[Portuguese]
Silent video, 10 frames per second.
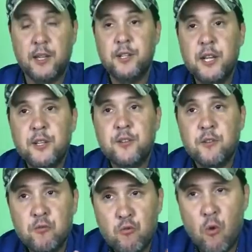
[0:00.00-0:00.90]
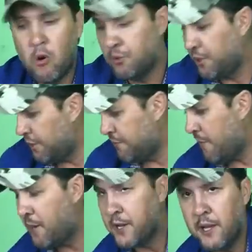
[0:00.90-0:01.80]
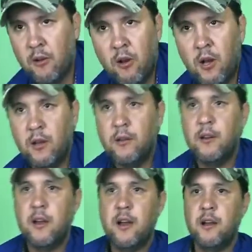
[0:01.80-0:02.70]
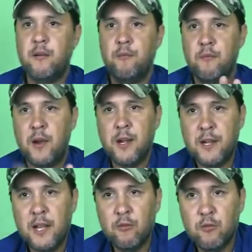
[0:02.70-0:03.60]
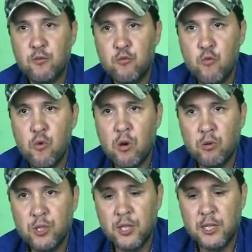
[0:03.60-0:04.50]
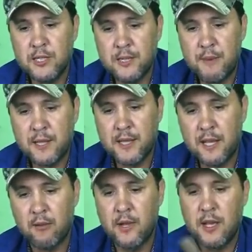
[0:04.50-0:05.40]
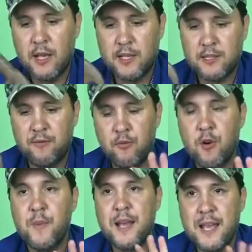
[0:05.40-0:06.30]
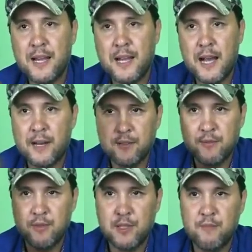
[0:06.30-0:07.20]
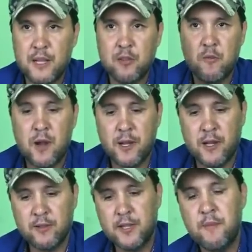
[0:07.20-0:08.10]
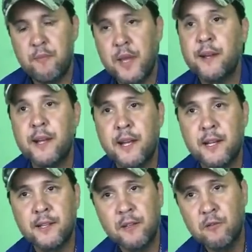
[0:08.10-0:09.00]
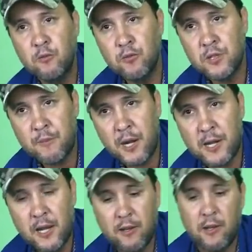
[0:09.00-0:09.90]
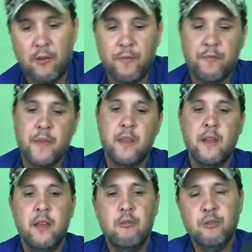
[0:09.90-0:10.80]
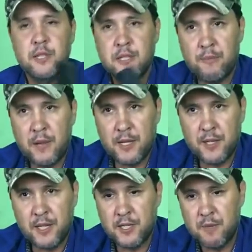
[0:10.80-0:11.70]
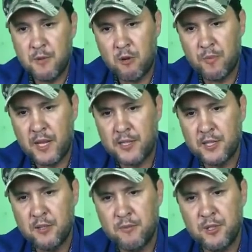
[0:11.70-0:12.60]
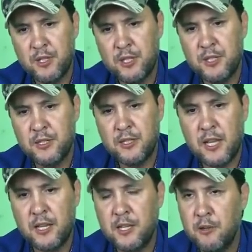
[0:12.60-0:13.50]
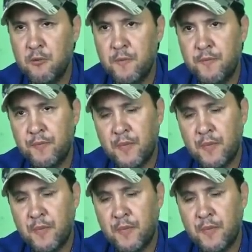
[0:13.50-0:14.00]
Gente, nunca utilize martelo, ó. Martelo nunca utiliza martelo. Essa forma é cara. Se você bater o martelo sem pena ela, então não usa martelo não. Eu uso essa parte aqui que chama um pedacinho de tecnil,